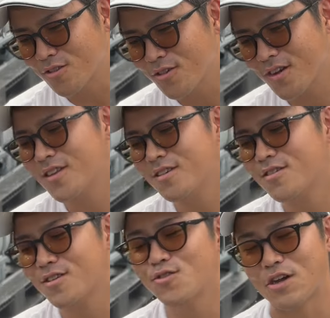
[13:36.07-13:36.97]
のそれができ
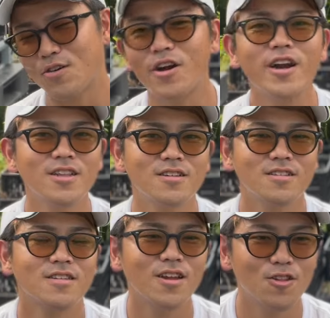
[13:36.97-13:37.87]
るかどうかはわからない
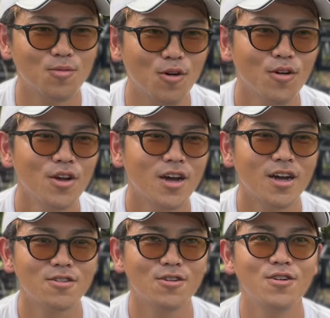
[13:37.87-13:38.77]
ですけれども
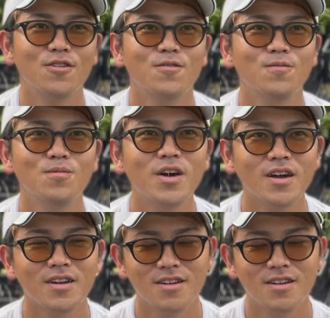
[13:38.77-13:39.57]
あのまあ